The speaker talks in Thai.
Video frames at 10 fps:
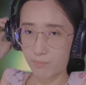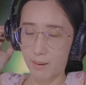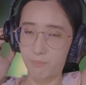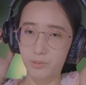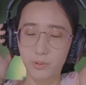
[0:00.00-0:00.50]
ป
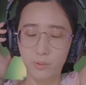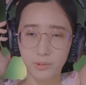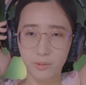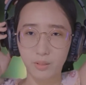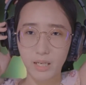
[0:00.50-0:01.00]
รับสูง
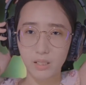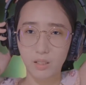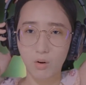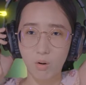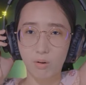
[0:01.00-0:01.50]
สุดได้ถึ
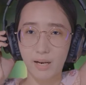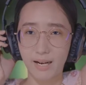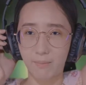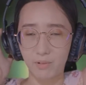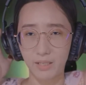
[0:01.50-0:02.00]
ง6 ระ
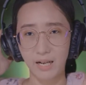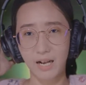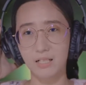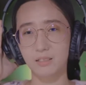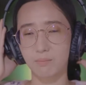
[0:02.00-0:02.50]
ดับเลยนะ
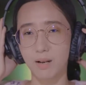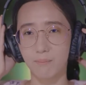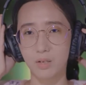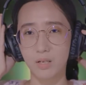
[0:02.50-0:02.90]
คะสำหรับ